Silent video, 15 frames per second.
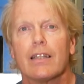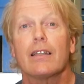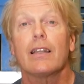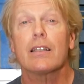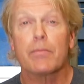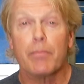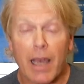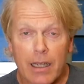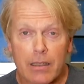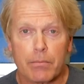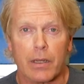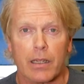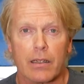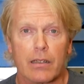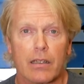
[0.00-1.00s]
Das merkt
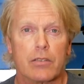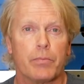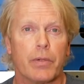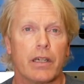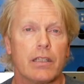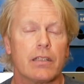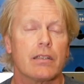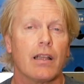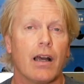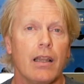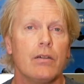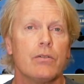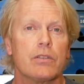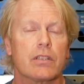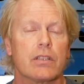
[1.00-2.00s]
man, das berichten
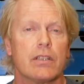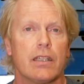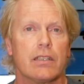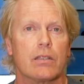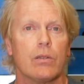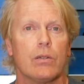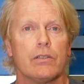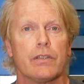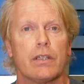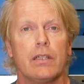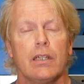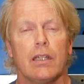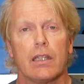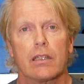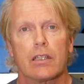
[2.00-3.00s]
alle unsere Testläufer,
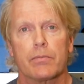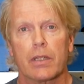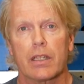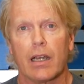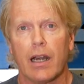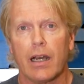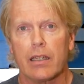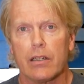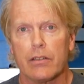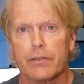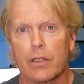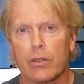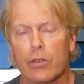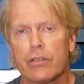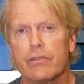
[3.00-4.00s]
dass man gerade auf
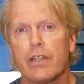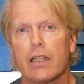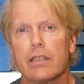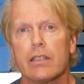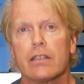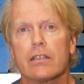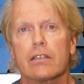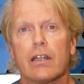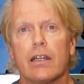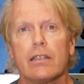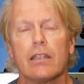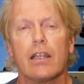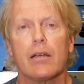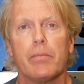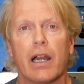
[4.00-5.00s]
der rückwärtigen
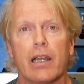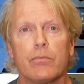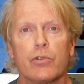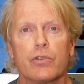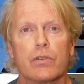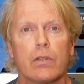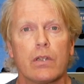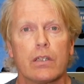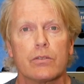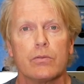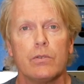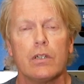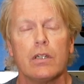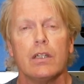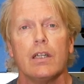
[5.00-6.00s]
Seite der
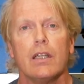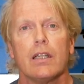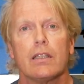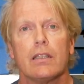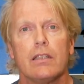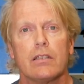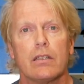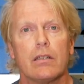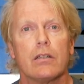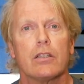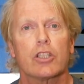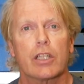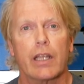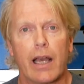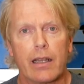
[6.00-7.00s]
Beinmuskulatur diese
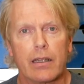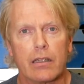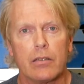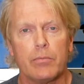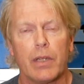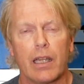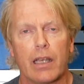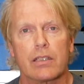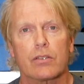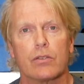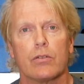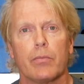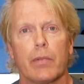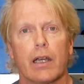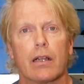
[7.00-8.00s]
stärkere
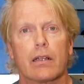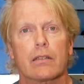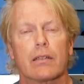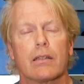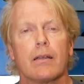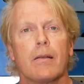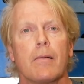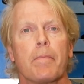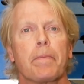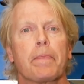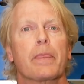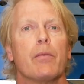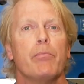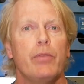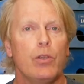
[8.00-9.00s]
Belastung merkt.
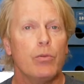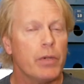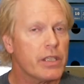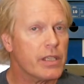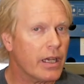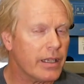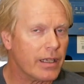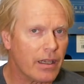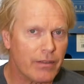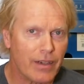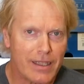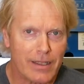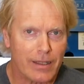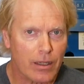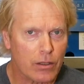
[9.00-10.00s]
Biomechaniker
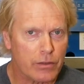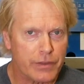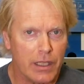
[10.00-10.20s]
weisen darauf